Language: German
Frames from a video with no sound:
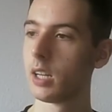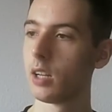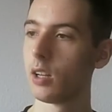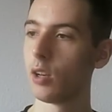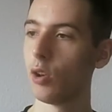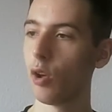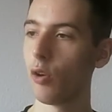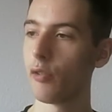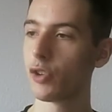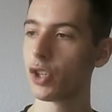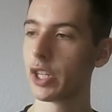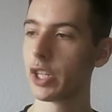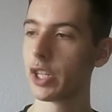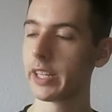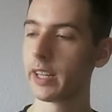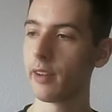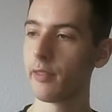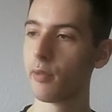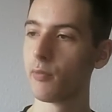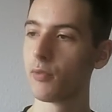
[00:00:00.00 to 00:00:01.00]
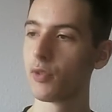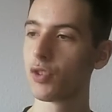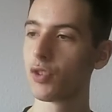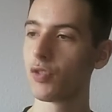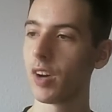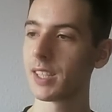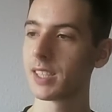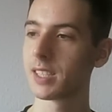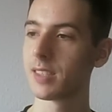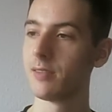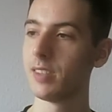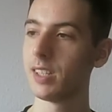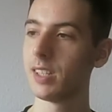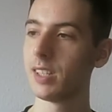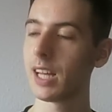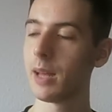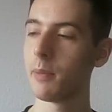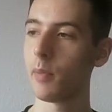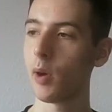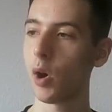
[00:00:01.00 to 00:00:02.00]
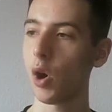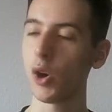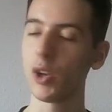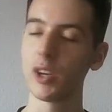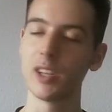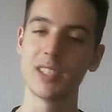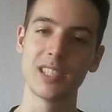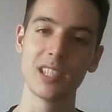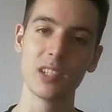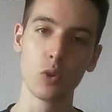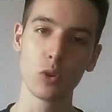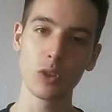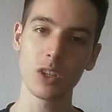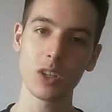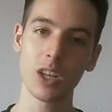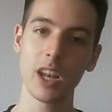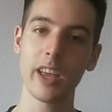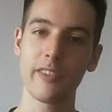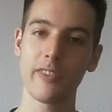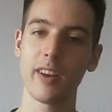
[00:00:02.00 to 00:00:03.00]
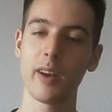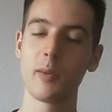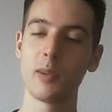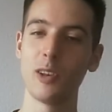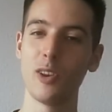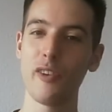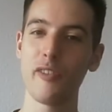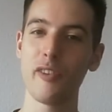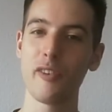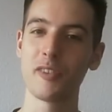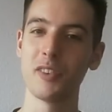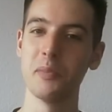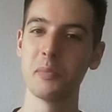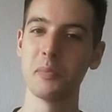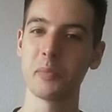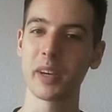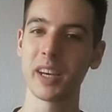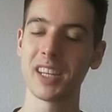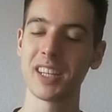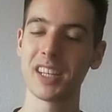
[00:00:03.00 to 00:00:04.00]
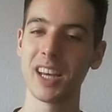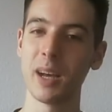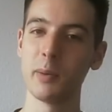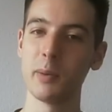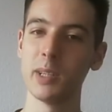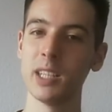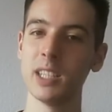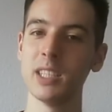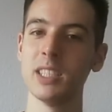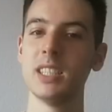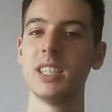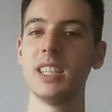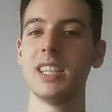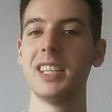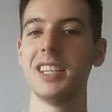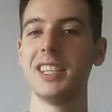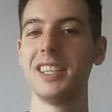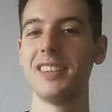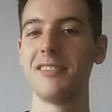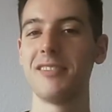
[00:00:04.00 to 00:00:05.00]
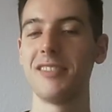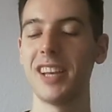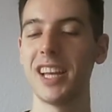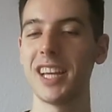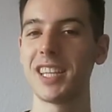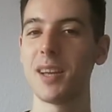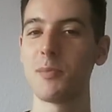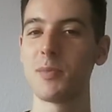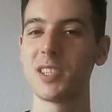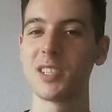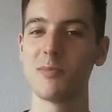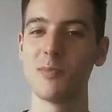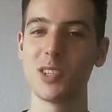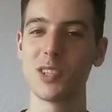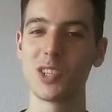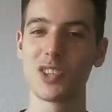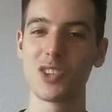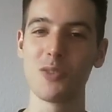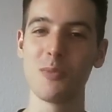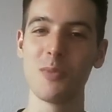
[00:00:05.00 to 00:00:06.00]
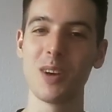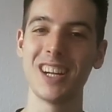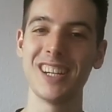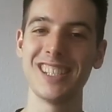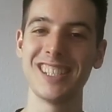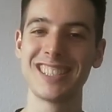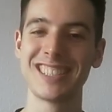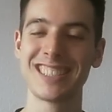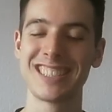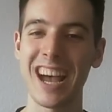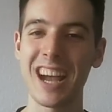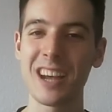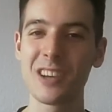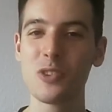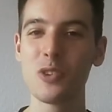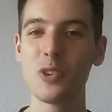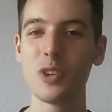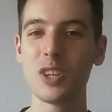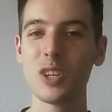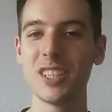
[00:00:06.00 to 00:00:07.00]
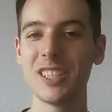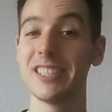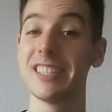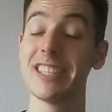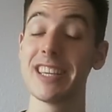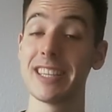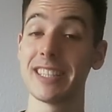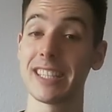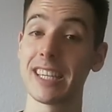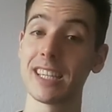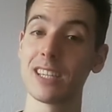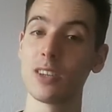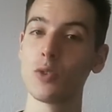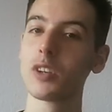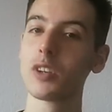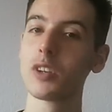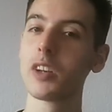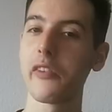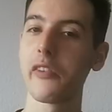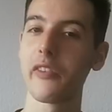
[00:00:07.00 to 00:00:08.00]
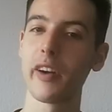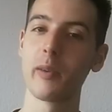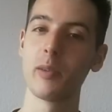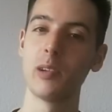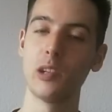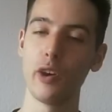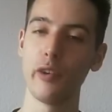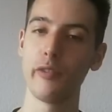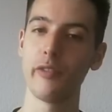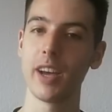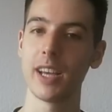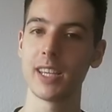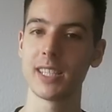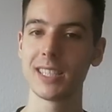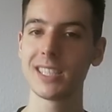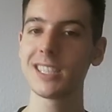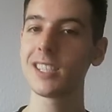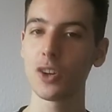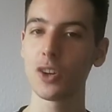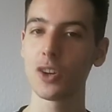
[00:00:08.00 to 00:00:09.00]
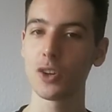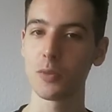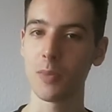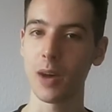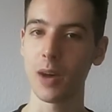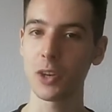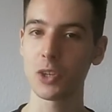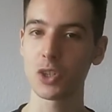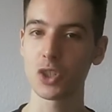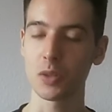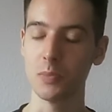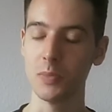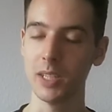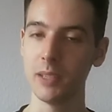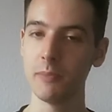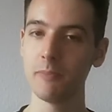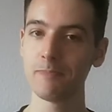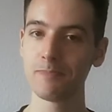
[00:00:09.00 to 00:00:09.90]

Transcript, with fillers: Läufer steht A5 schwarz, gewinnt einen Bauern. Es sind ungleichfarbige Läufer auf dem Brett, aber vielleicht habt ihr es mich schon mal sagen hören in dieser Serie. Ungleichfarbige Läufer heißt nicht automatisch Remis.